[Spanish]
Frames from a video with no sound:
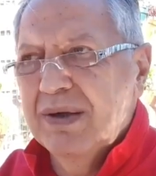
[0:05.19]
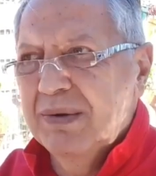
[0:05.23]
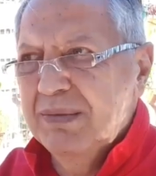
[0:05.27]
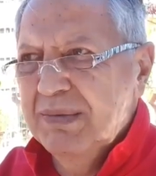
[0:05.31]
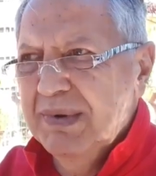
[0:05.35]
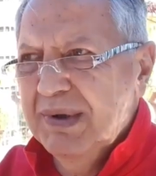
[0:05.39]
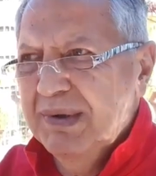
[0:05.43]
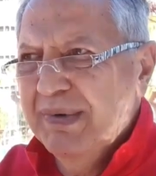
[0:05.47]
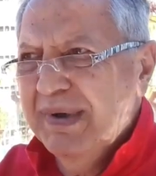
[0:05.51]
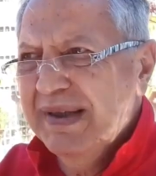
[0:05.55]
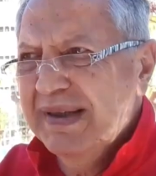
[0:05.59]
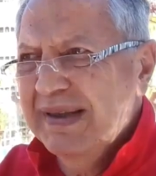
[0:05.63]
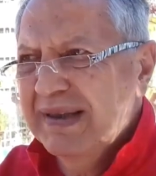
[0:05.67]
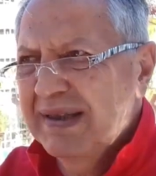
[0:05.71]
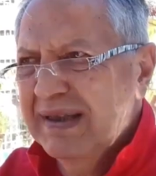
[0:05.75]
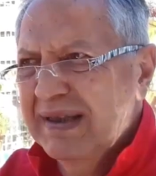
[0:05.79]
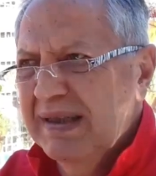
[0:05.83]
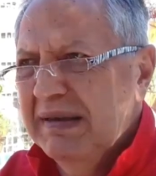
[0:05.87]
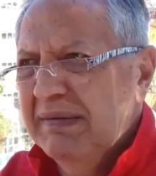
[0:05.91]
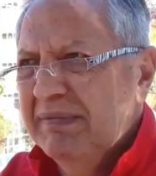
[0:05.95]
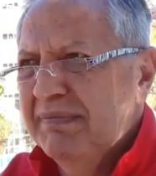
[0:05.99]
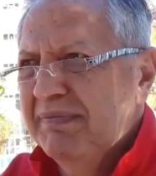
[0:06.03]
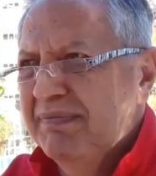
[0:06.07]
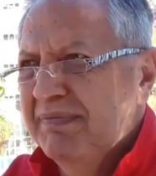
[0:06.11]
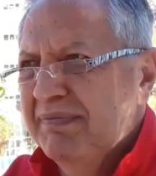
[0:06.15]
2020,
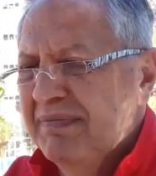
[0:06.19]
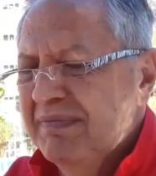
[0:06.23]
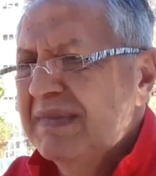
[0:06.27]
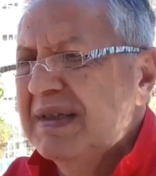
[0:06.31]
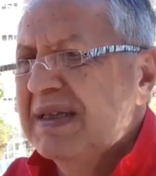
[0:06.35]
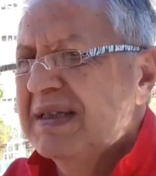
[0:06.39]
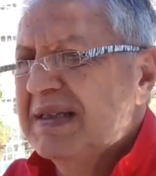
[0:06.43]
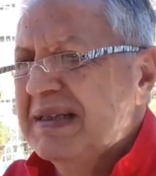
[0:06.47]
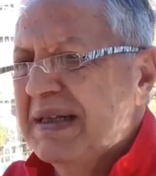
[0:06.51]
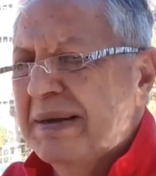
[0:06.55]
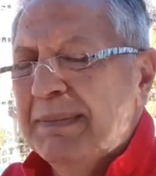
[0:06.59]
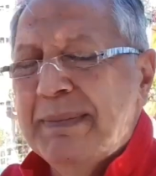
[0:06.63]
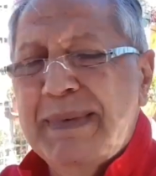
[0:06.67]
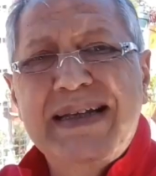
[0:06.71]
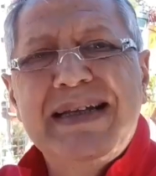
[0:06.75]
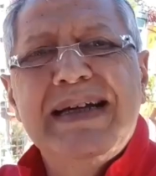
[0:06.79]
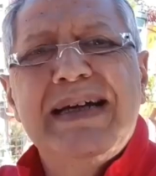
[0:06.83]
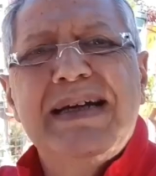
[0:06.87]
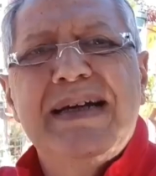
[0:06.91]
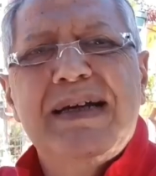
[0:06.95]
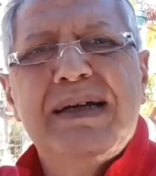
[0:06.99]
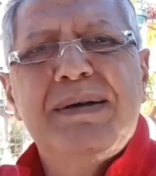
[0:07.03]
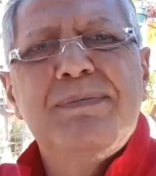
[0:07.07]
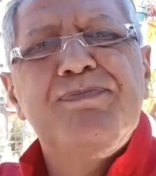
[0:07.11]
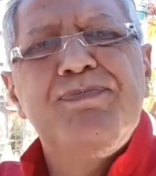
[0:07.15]
en esta
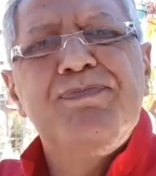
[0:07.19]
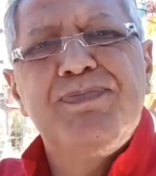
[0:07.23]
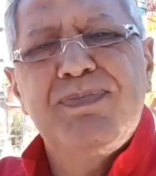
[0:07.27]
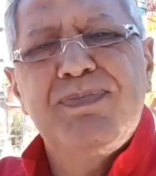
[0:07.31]
mañana,